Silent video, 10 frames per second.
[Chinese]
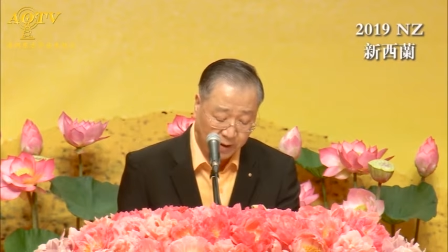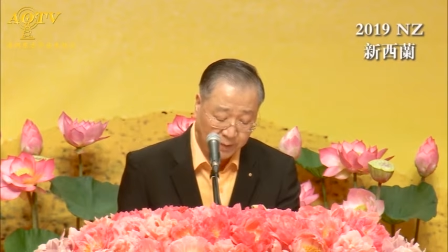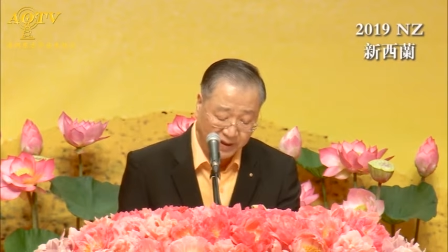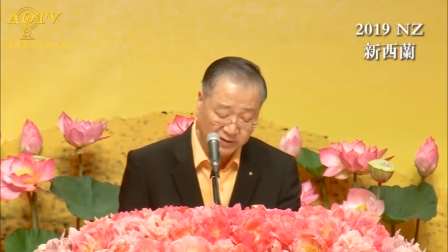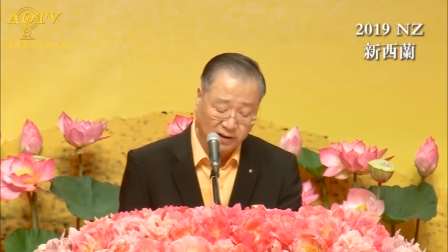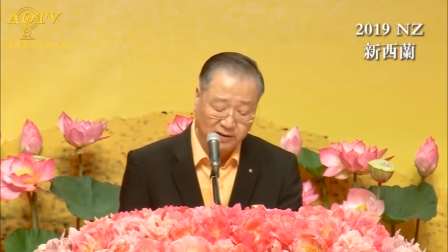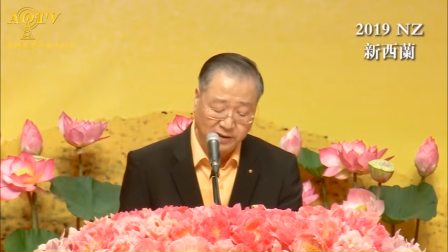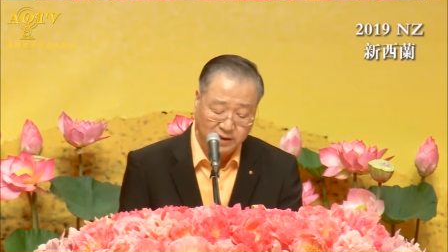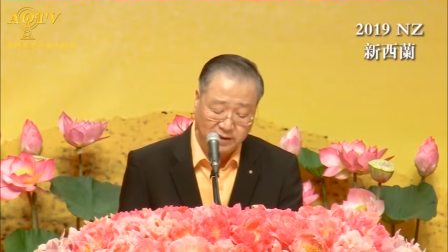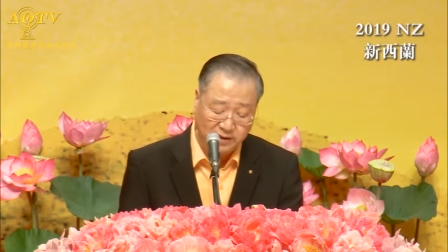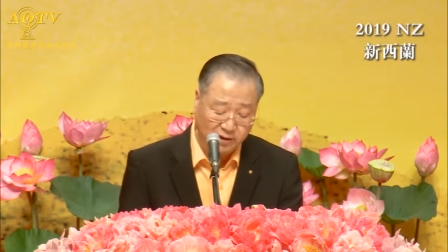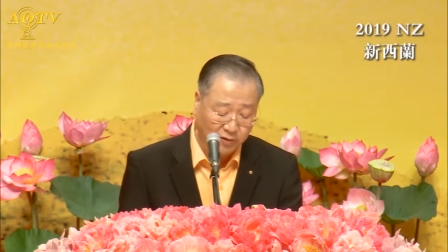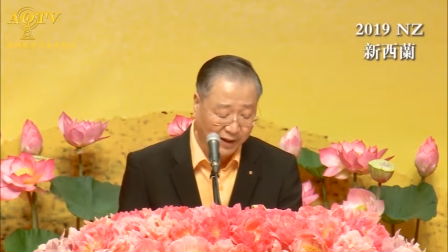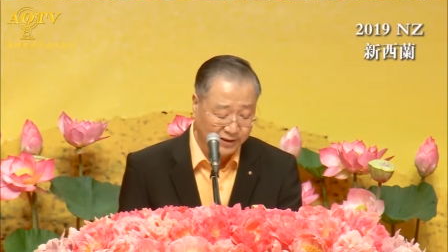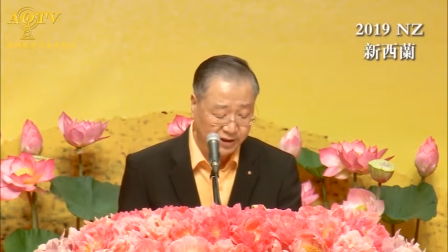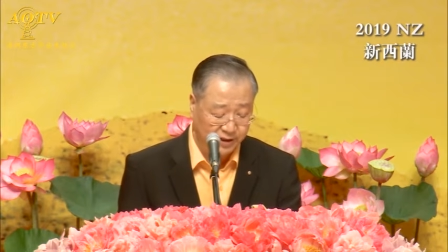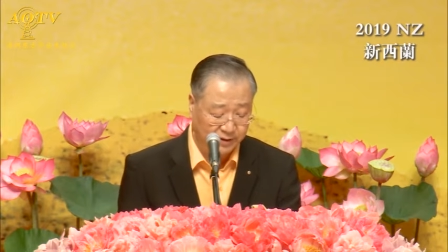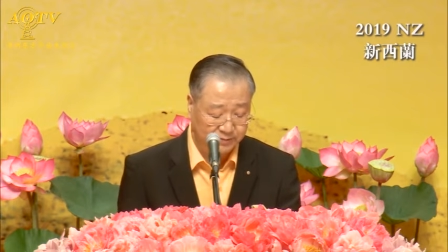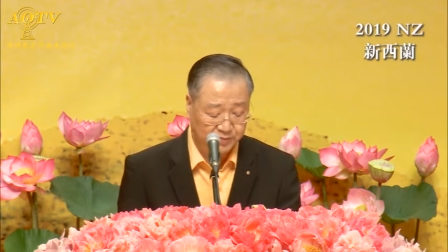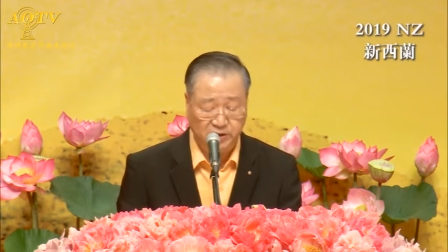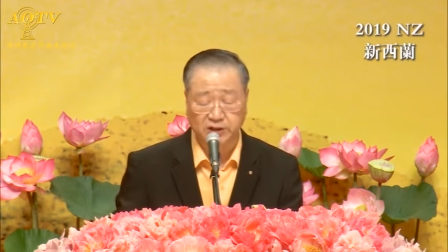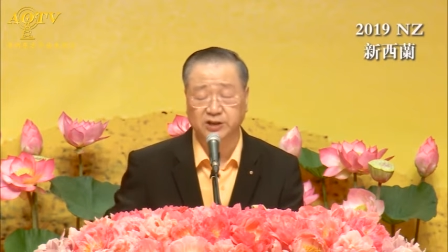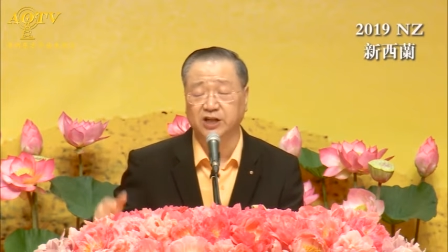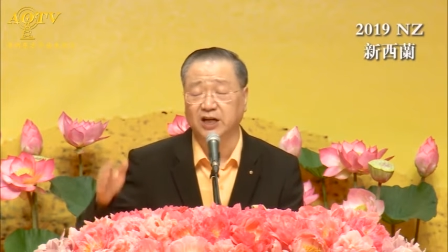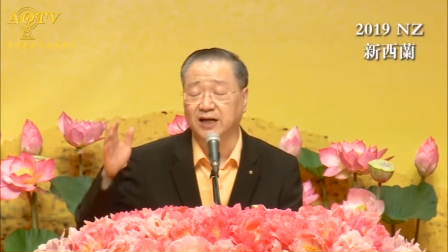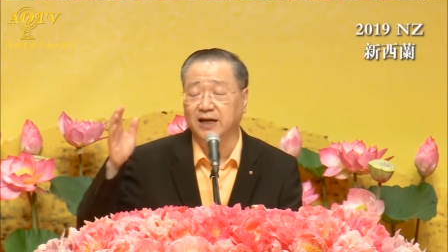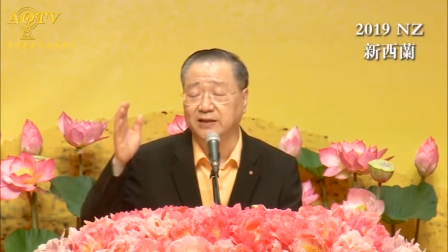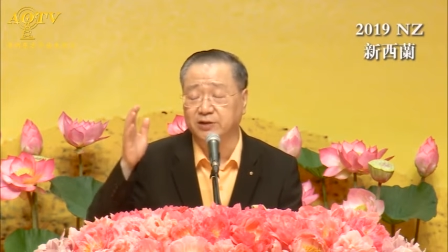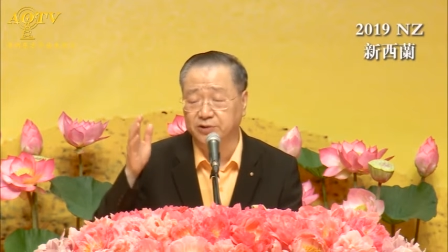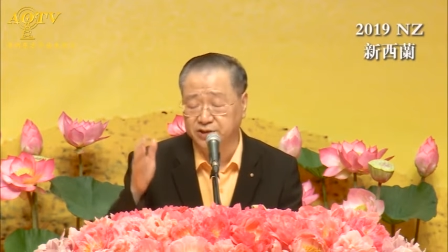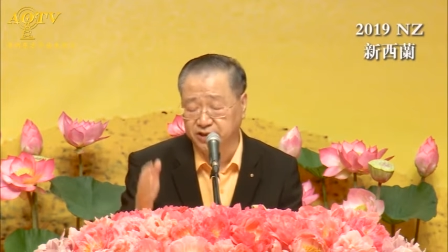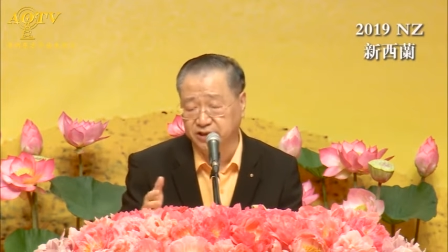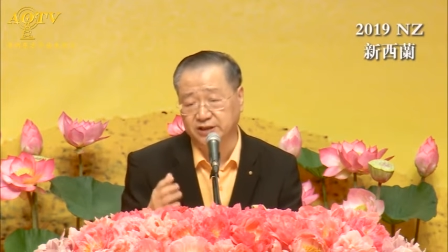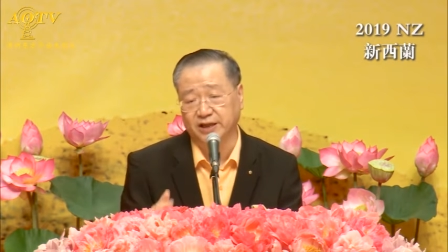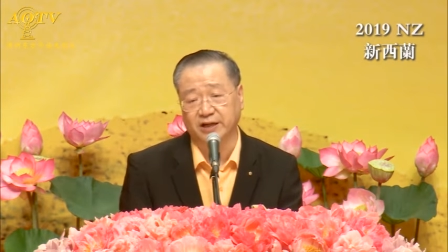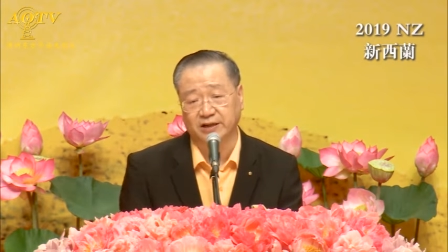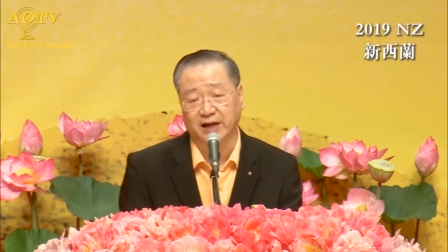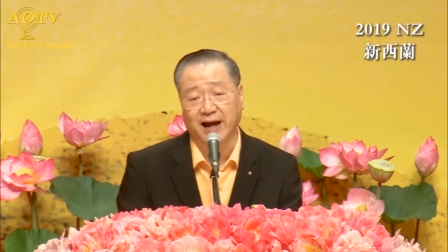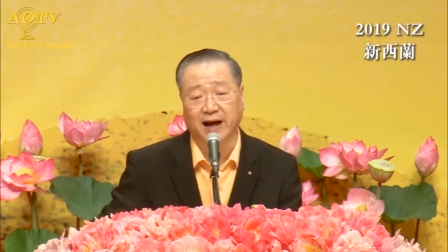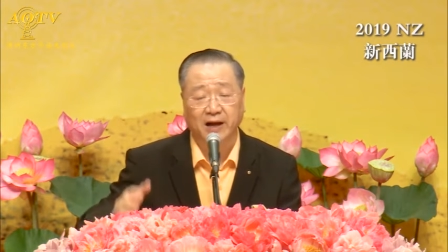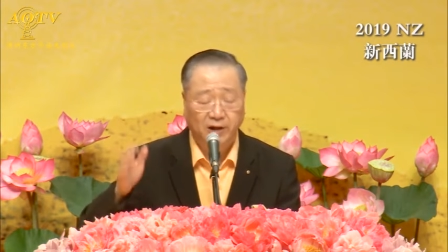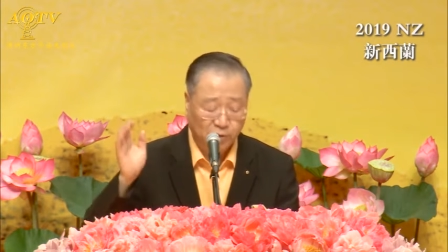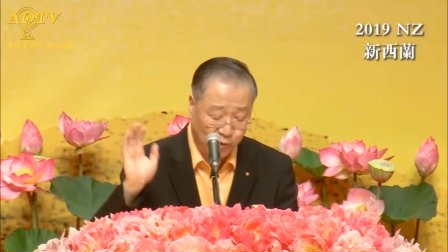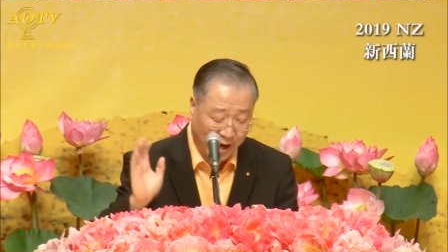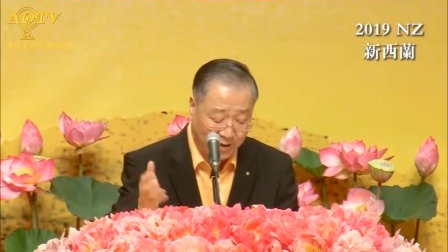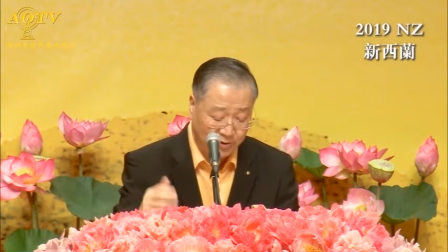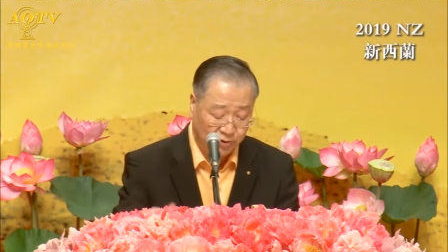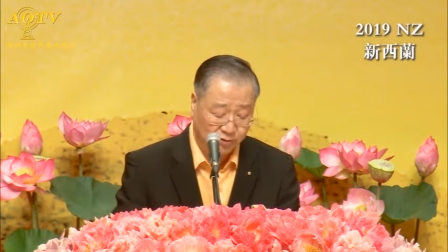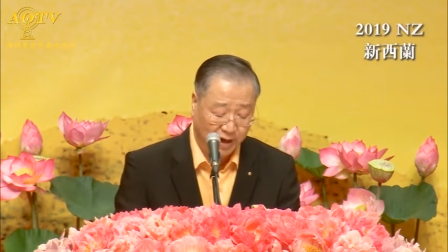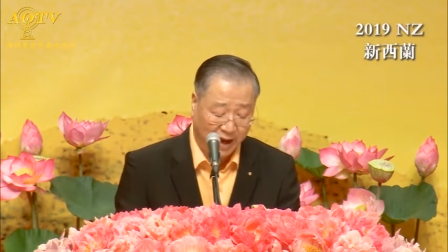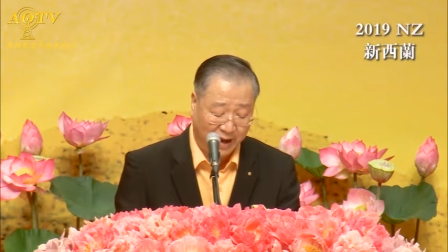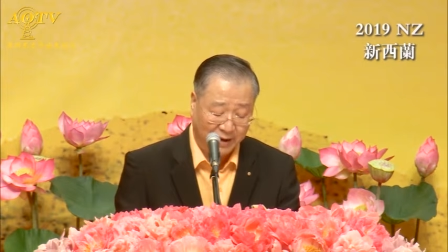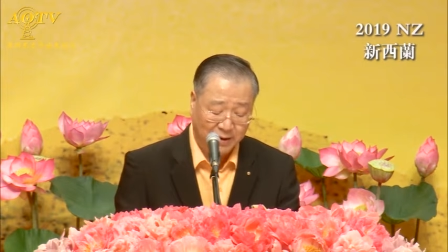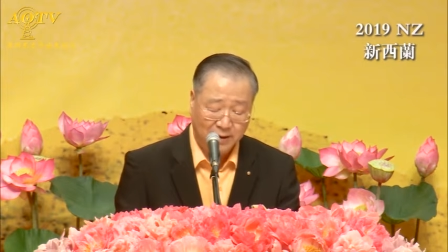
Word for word: 碰到任何的环境，你尽量的去适应它、圆融它，